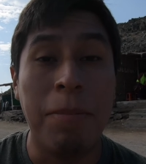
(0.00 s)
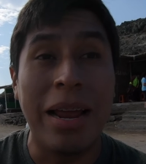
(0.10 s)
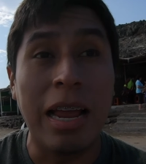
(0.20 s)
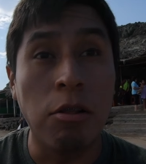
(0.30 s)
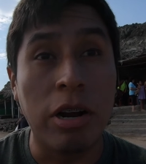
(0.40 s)

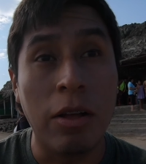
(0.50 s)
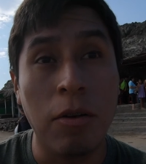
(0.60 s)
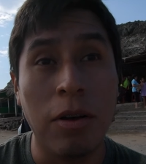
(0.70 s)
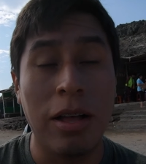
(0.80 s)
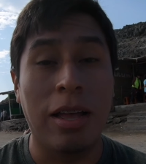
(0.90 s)
Playa El
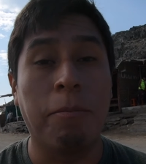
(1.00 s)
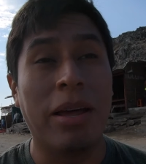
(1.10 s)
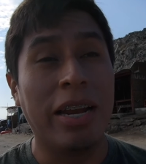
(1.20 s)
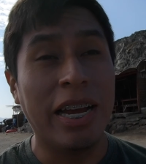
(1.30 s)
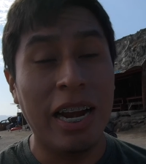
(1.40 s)
Dorado.
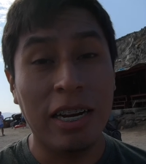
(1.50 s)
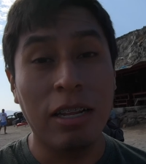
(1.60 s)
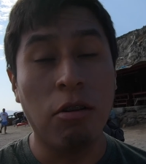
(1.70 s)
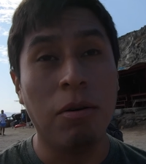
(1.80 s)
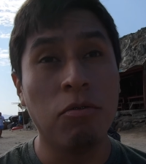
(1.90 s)
Para llegar aquí
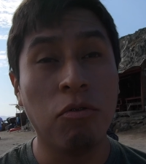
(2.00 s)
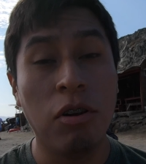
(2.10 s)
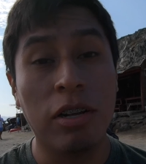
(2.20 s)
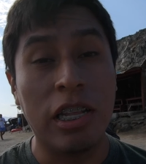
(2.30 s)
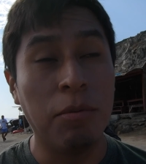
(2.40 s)
tomamos un
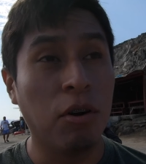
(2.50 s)
colectivo,